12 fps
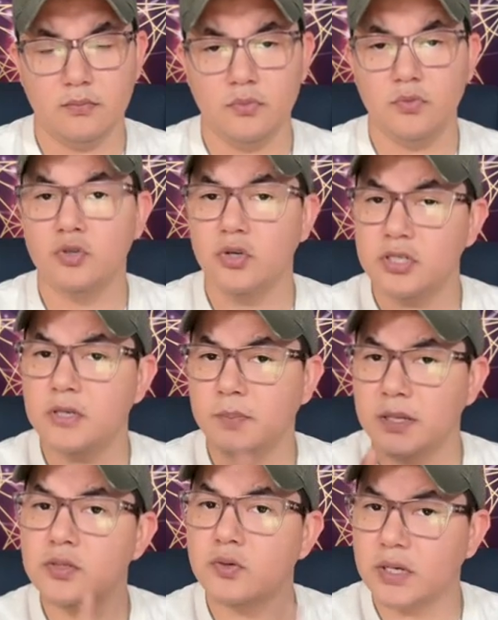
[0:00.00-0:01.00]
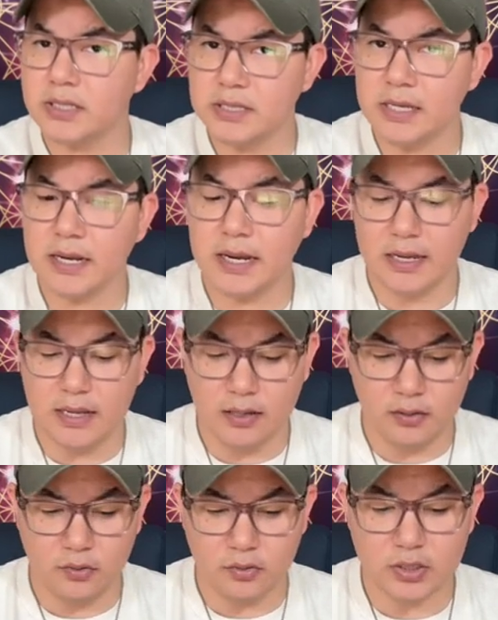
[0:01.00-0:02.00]
Yo sí pienso que sí era
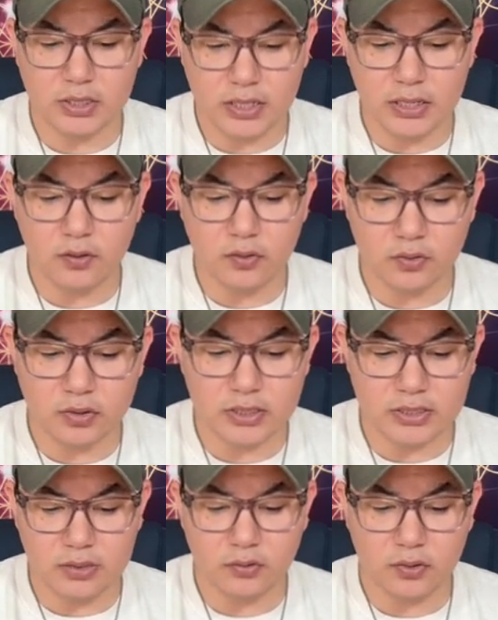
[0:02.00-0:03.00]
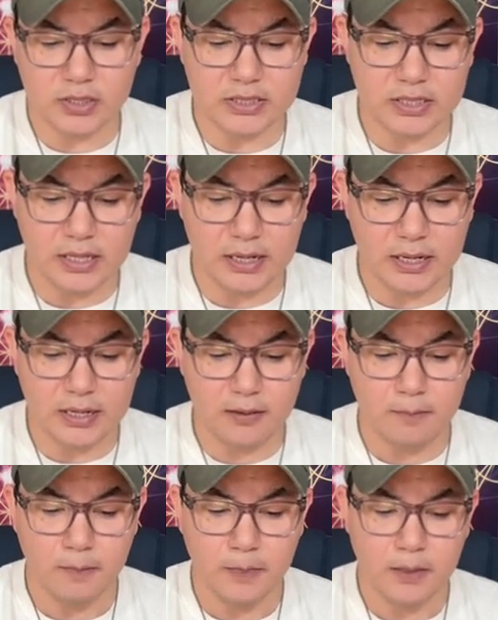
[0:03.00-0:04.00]
él, yo sí creo, yo sí siento que sí era él.
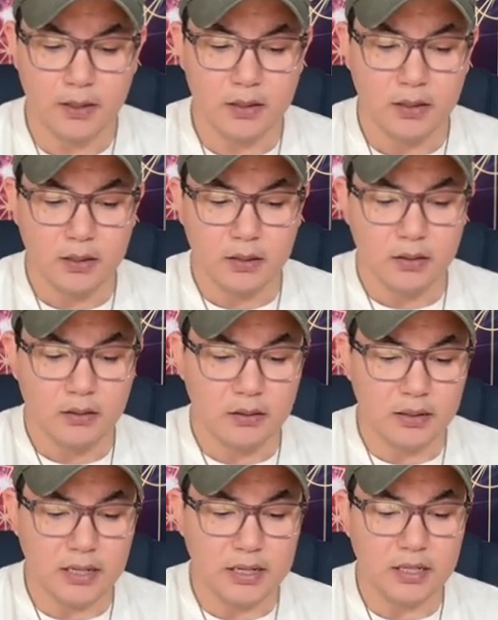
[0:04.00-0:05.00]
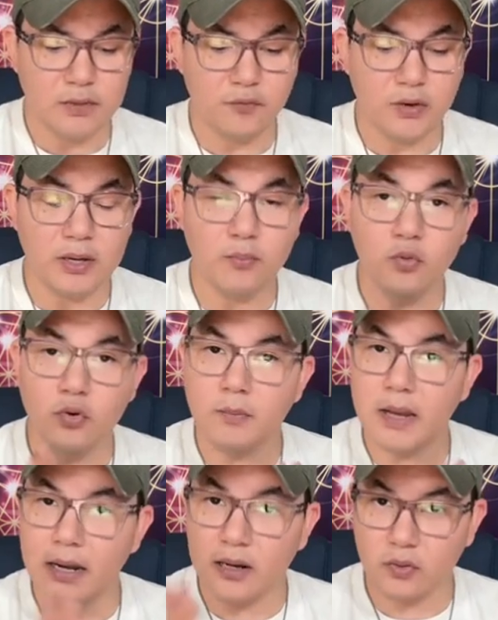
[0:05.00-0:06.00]
Ahí fue muy
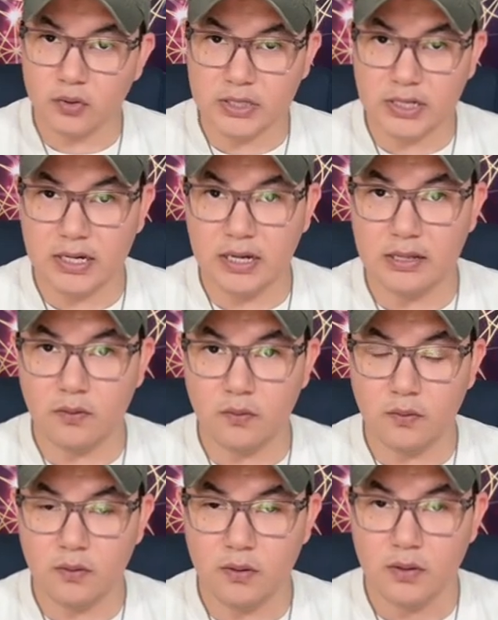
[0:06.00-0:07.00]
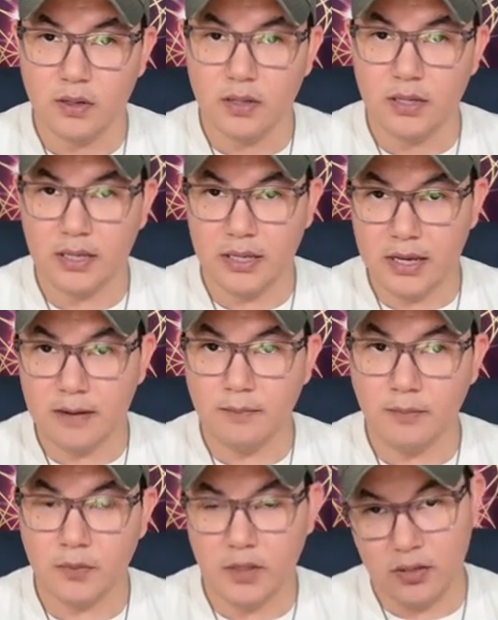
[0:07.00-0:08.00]
mal aconsejado ella,
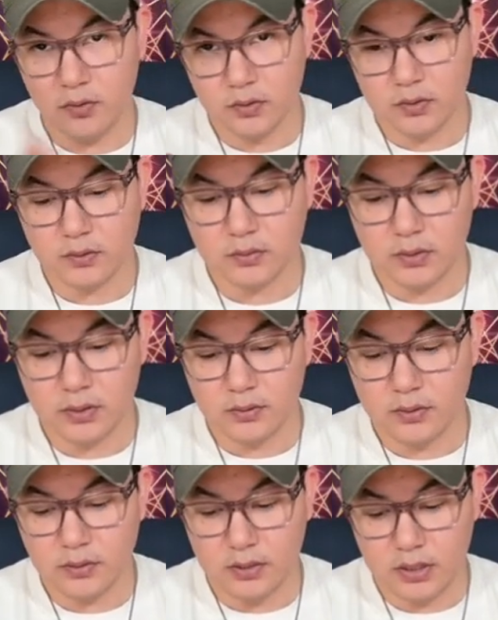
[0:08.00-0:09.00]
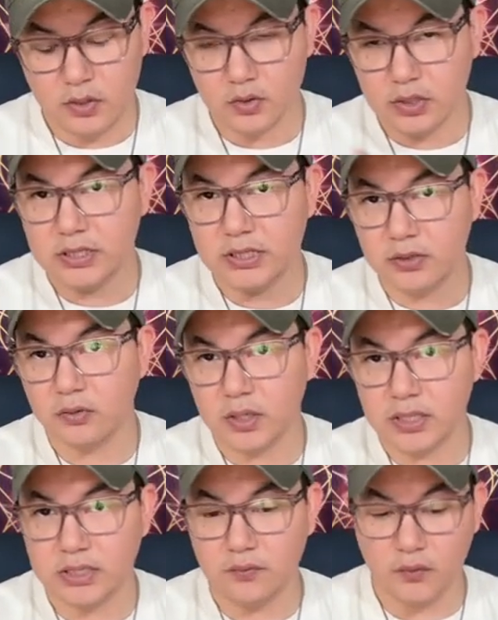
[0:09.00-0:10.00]
ellos, y yo sí siento
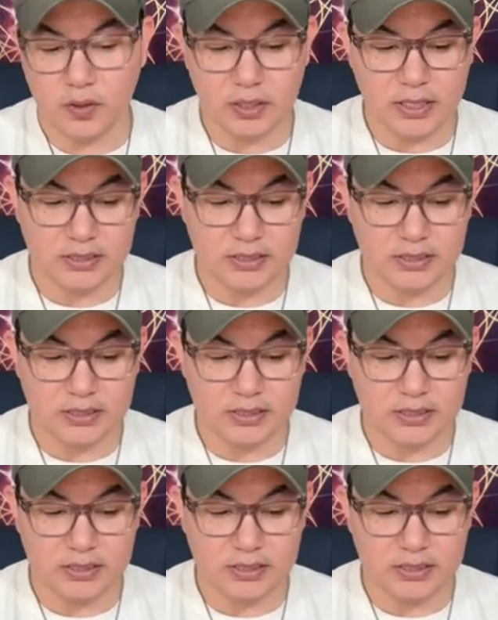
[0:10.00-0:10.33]
que sí, fue, que